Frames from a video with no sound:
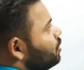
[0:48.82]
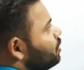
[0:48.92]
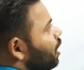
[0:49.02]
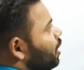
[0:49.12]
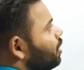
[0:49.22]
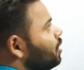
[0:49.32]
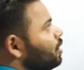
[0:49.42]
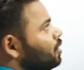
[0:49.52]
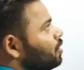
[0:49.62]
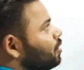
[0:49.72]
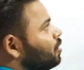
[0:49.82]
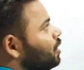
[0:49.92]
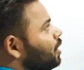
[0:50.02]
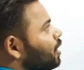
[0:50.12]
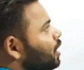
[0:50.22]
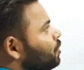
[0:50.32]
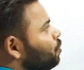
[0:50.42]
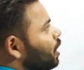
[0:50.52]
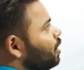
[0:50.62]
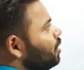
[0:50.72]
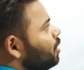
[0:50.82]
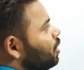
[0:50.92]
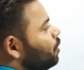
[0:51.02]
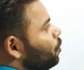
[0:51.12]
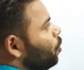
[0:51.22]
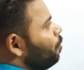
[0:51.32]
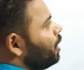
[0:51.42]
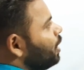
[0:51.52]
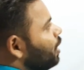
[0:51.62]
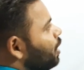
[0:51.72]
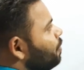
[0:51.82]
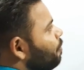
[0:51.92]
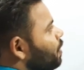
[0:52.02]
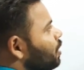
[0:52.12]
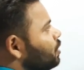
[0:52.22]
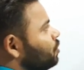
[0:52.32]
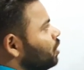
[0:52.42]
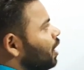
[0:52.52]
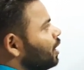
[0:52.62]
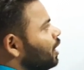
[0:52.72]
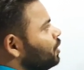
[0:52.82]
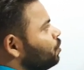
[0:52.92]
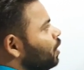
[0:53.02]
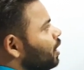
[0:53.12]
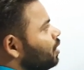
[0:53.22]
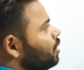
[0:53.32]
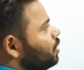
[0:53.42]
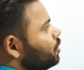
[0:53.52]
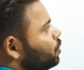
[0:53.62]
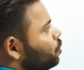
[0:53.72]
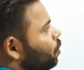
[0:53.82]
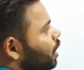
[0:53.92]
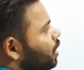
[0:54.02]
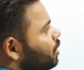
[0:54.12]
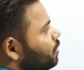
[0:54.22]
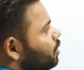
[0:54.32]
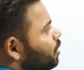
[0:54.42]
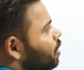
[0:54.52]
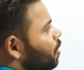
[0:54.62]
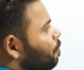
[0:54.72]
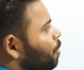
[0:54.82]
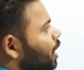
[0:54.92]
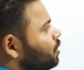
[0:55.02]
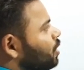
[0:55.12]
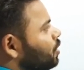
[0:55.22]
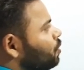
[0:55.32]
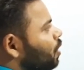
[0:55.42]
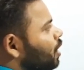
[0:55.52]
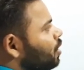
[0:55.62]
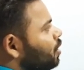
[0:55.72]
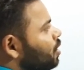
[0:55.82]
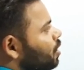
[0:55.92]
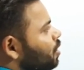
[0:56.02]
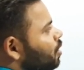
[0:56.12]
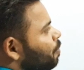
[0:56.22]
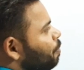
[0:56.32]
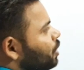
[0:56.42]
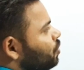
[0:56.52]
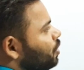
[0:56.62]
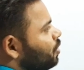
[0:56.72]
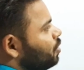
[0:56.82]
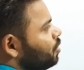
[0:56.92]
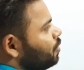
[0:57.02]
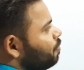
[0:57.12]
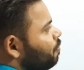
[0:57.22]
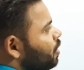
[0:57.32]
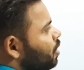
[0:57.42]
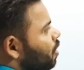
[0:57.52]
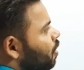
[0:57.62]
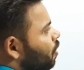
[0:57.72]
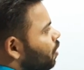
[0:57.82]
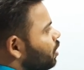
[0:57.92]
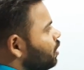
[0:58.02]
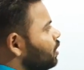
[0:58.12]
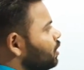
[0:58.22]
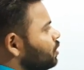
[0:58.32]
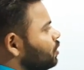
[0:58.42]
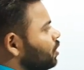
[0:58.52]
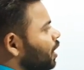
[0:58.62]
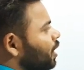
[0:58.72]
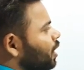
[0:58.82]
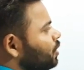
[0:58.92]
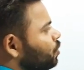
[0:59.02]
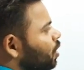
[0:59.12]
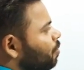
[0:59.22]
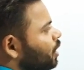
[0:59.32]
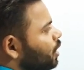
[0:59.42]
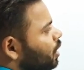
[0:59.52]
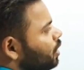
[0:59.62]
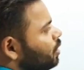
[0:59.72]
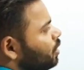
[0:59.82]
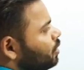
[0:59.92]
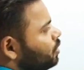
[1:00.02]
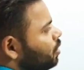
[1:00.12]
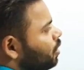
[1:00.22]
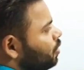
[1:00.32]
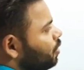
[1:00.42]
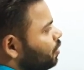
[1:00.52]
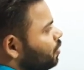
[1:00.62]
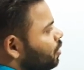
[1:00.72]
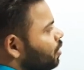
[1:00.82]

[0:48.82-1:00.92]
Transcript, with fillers: चार तीन का स्क्वायर नौ बनेगा चार का स्क्वायर सोलह पाँच का स्क्वायर पच्चीस और छः का स्क्वायर बनेगा छत्तीस